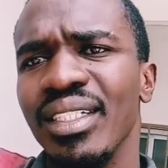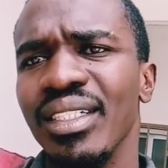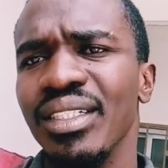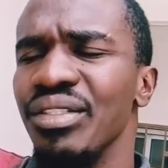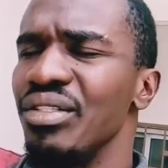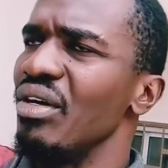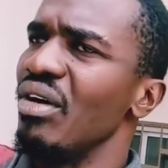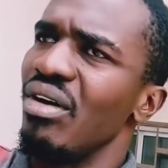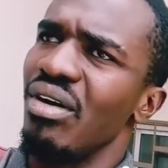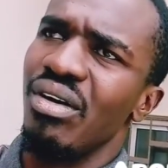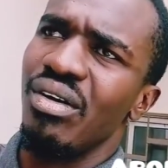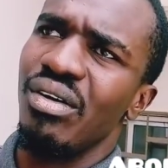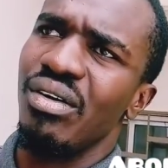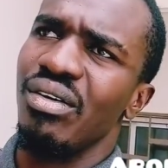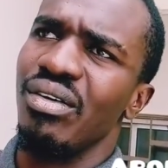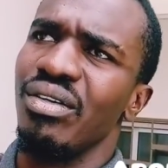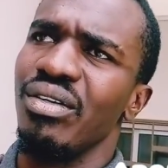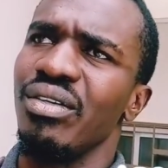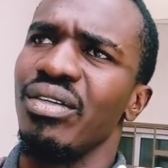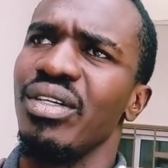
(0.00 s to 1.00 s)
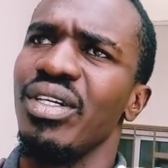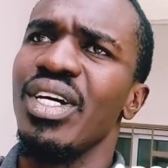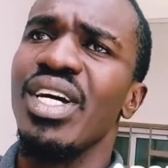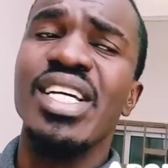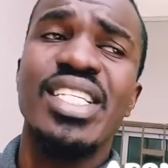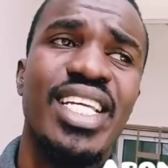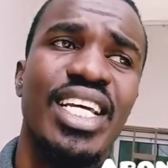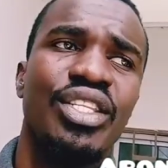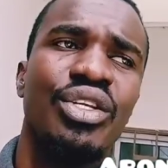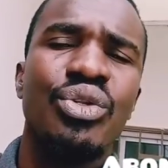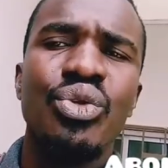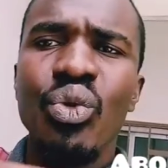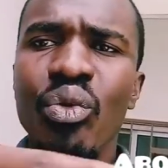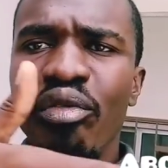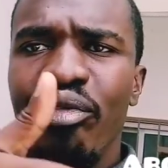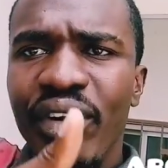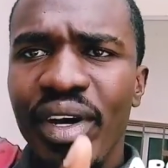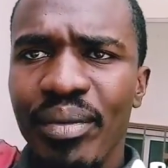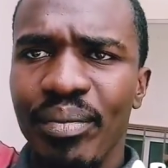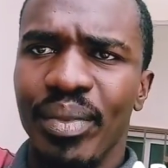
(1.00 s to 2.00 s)
Non. Tu as dit
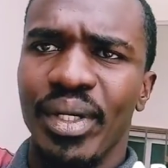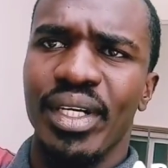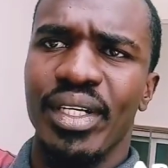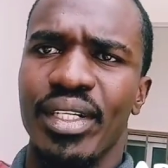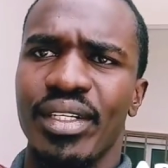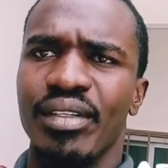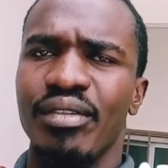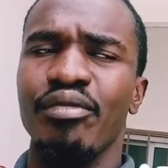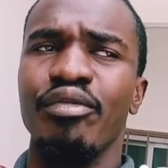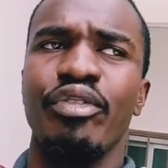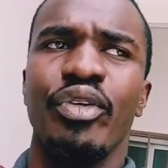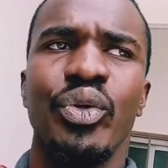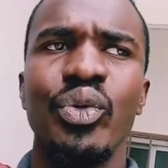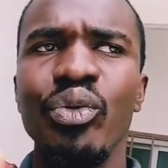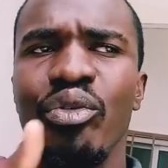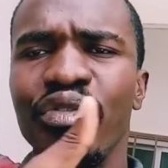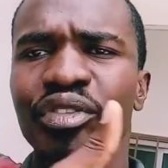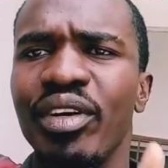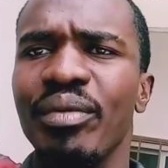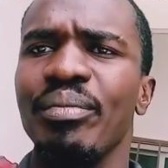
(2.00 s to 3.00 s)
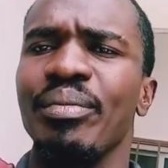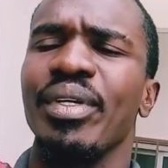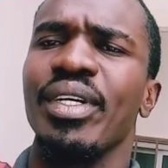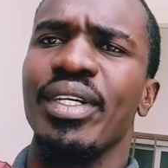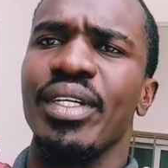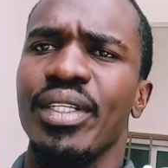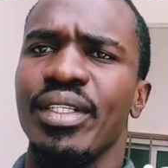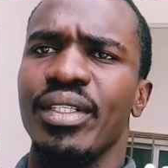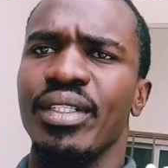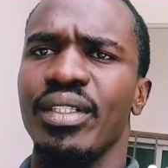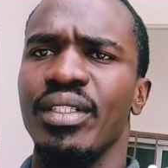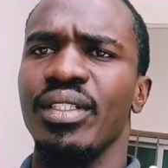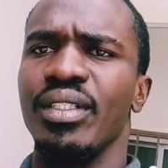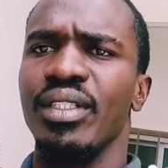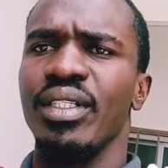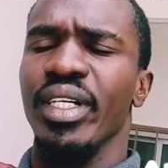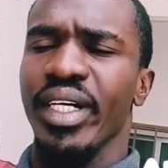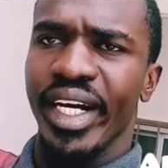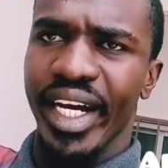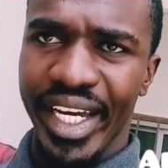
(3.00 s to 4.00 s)
novembre, 20 novembre.
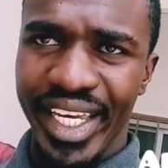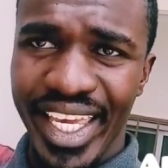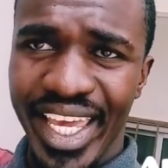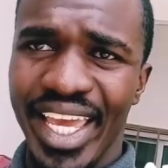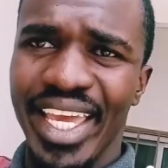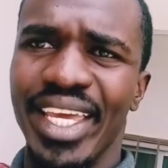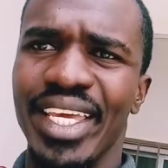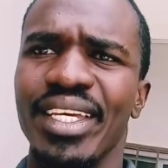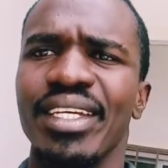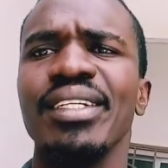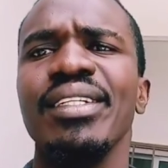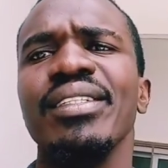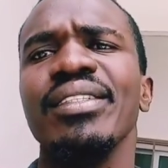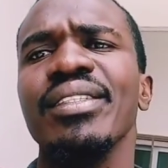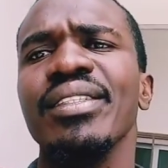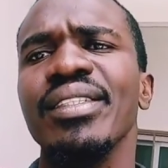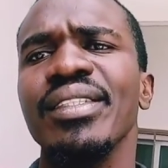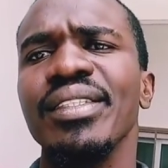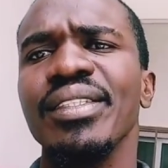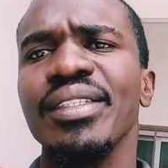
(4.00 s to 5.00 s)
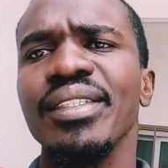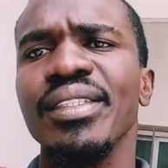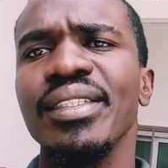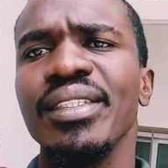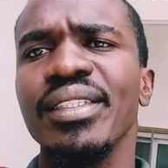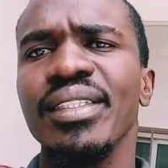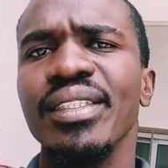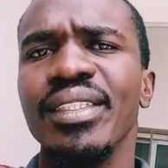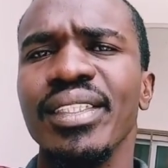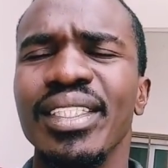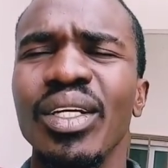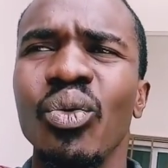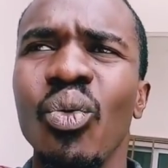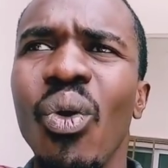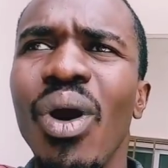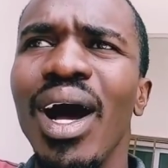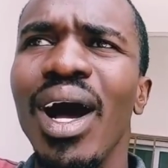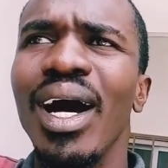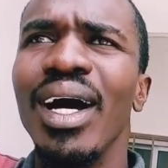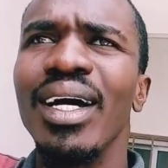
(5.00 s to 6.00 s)
Rien. C'est
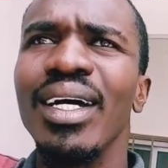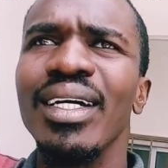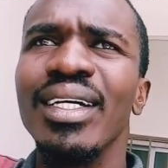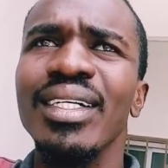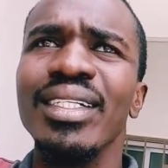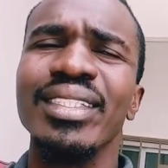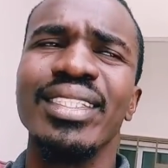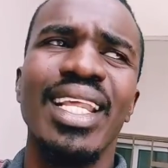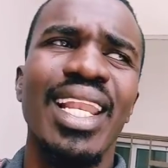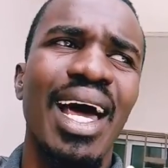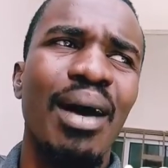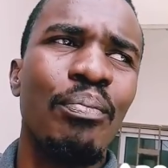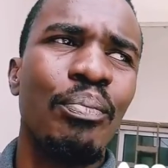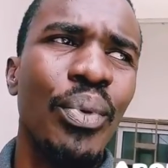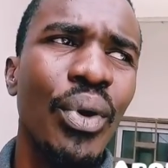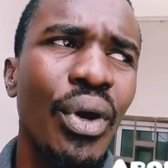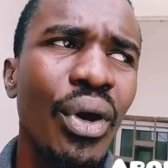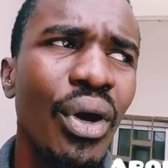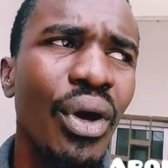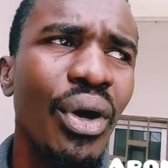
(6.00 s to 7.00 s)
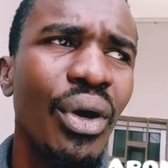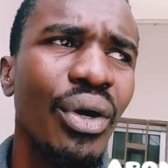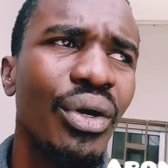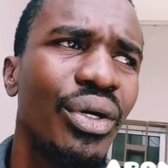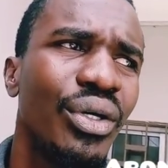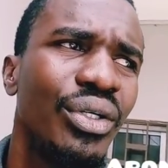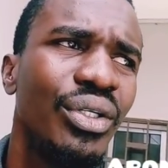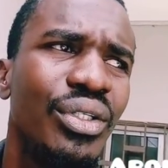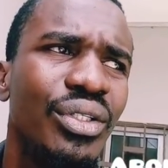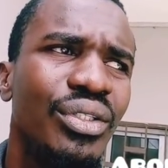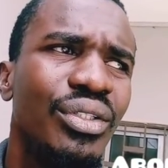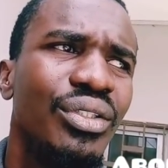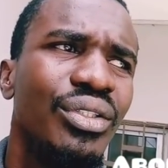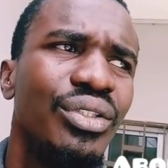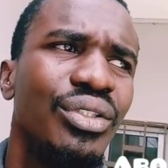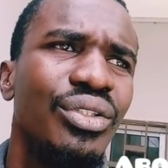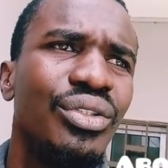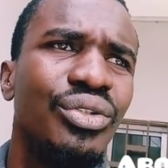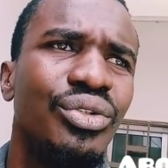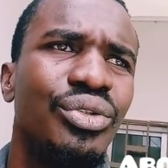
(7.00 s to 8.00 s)
quoi C'est la peur
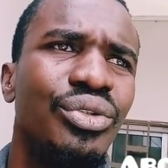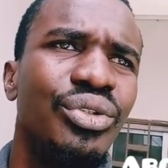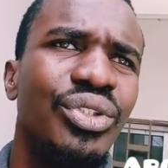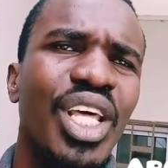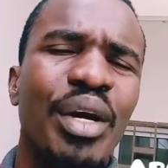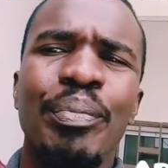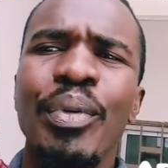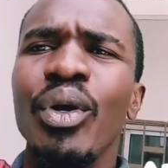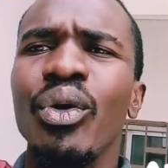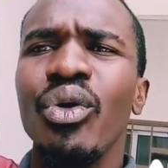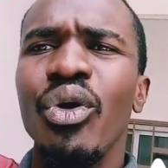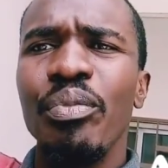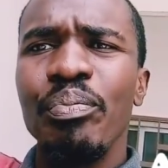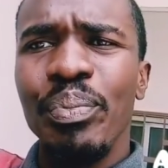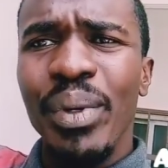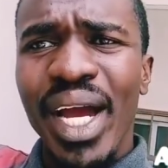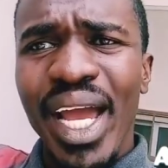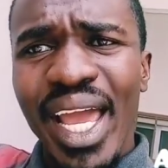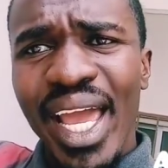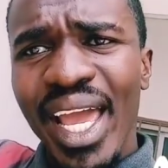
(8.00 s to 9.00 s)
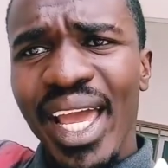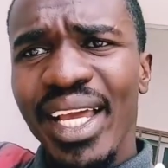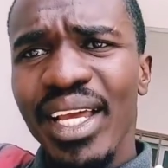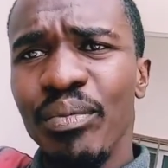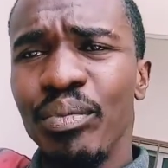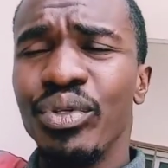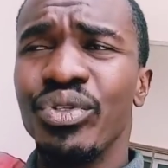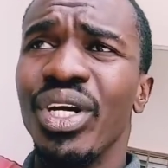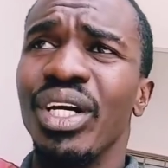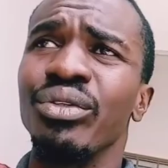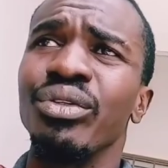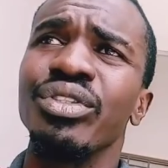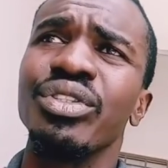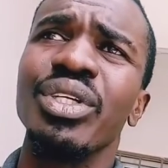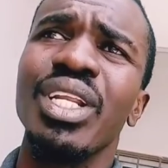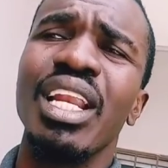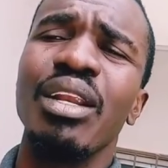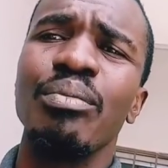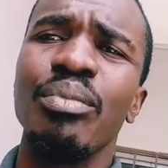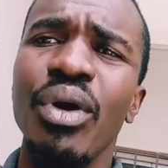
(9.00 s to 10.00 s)
tu n'es pas encore prêt, et puis tu as annoncé
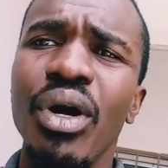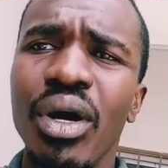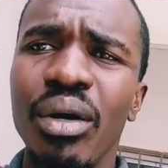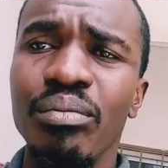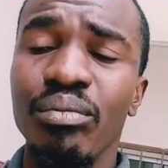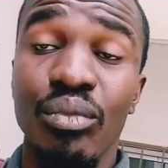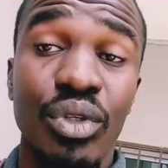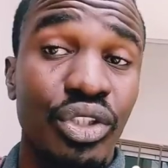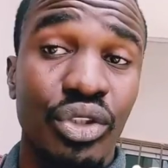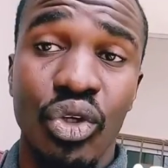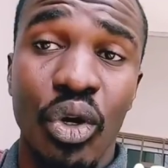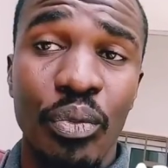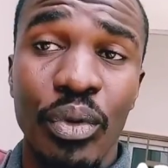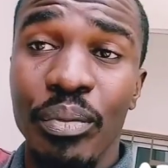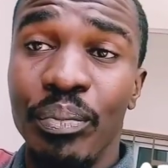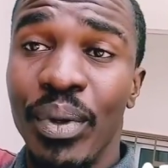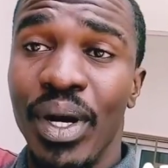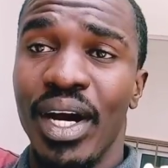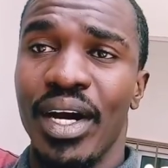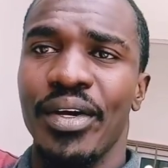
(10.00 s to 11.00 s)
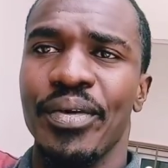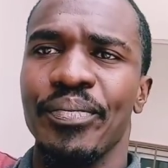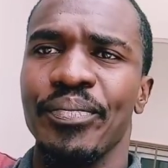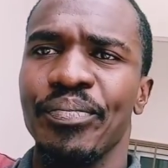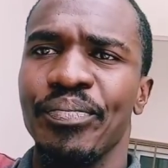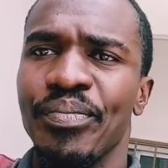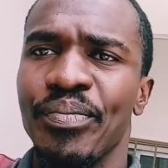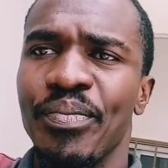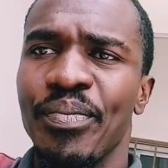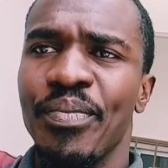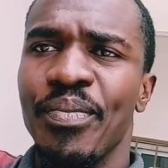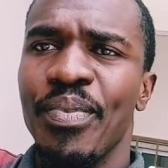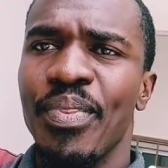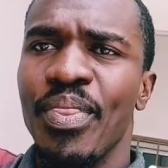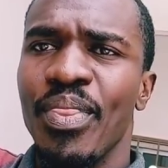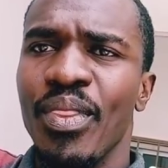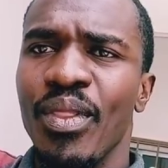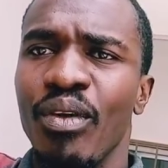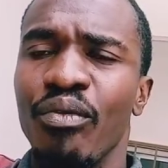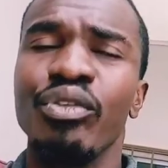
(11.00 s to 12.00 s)
l'album, moi je comprends pas.
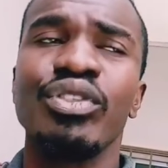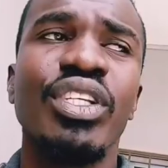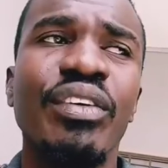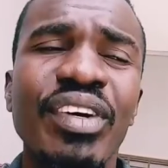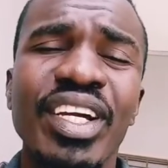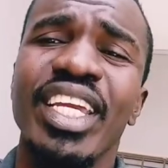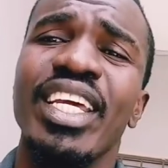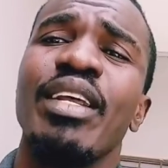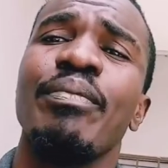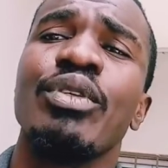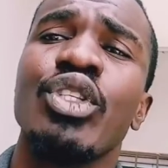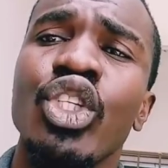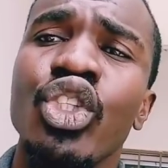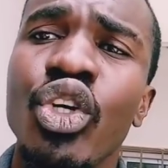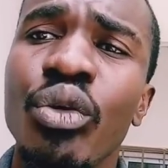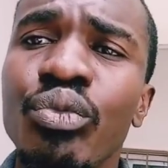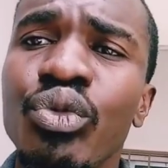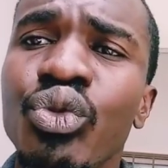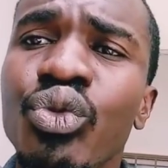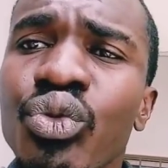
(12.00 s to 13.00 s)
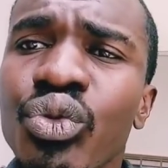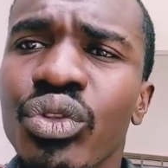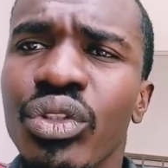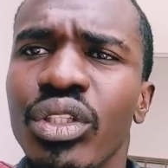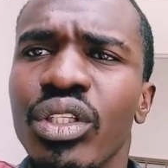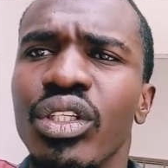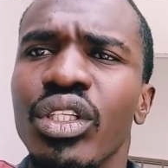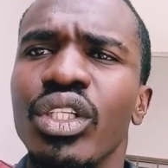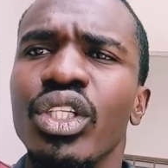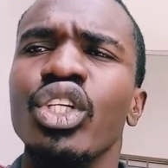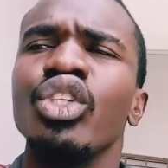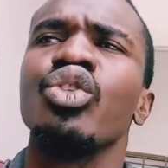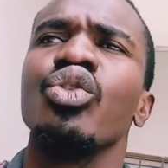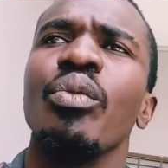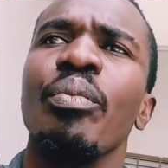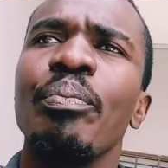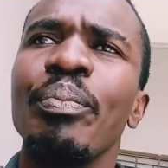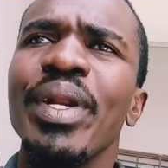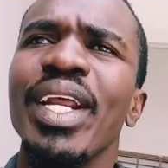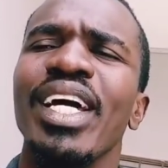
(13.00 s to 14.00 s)
Faut savoir qu'il y a des personnes comme nous qui sont
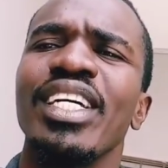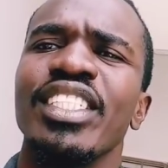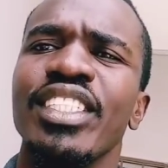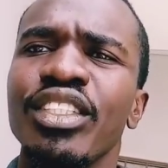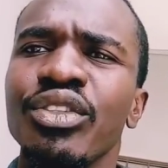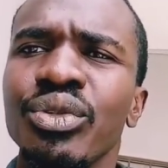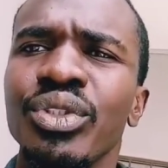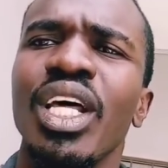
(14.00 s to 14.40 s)
prêts à acheter cet